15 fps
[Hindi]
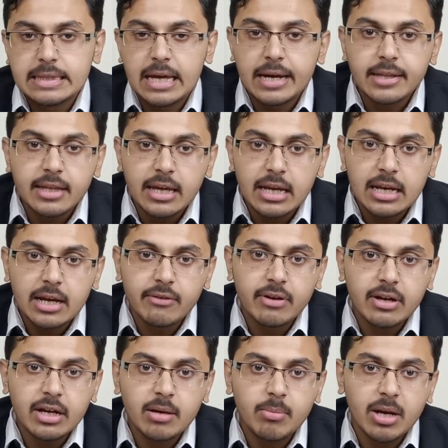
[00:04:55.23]
दर्द के अलावा
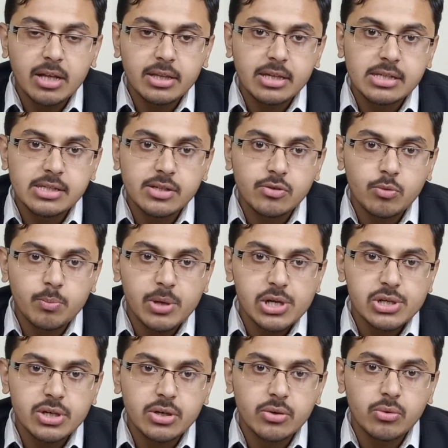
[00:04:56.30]
अगर बात की जाए तो
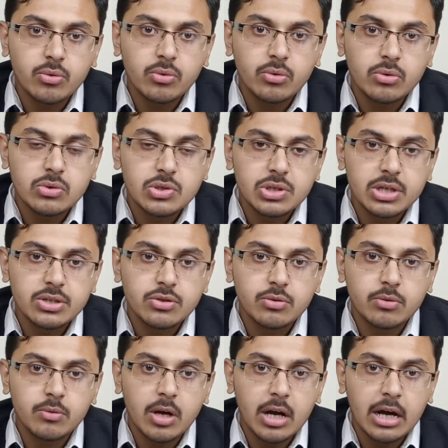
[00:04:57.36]
पेशेंट को ये जो